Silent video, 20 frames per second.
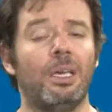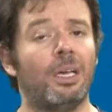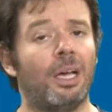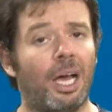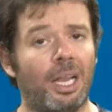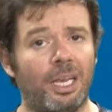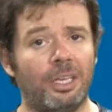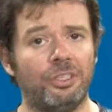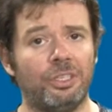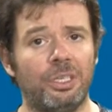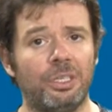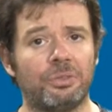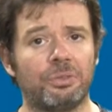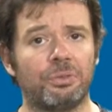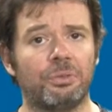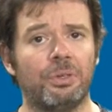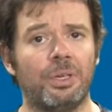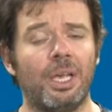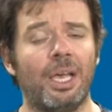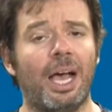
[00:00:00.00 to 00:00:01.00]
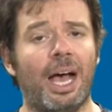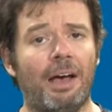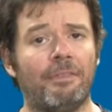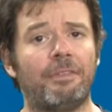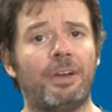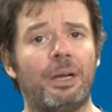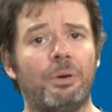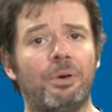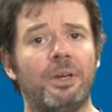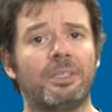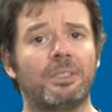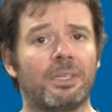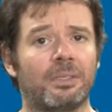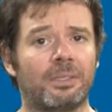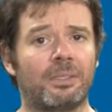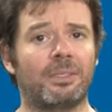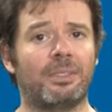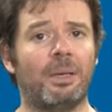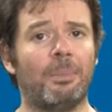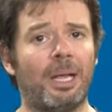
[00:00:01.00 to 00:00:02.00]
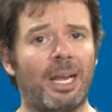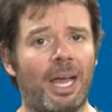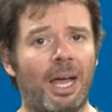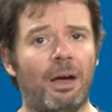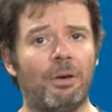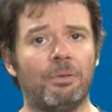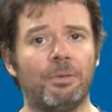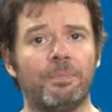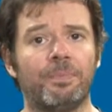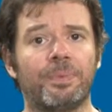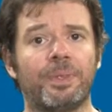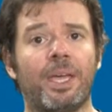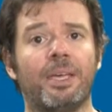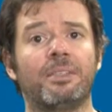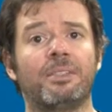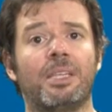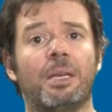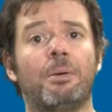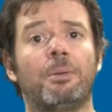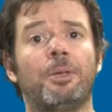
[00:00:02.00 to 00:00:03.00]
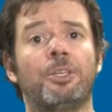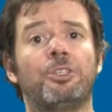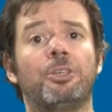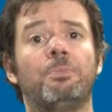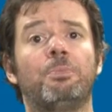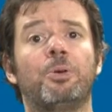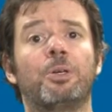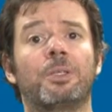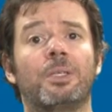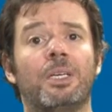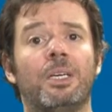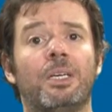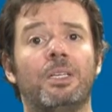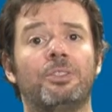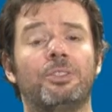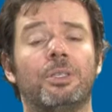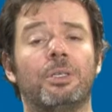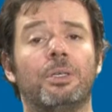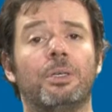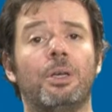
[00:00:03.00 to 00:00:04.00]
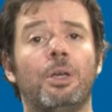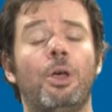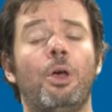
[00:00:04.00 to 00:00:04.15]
Além disso, a frequência semanal é extremamente importante.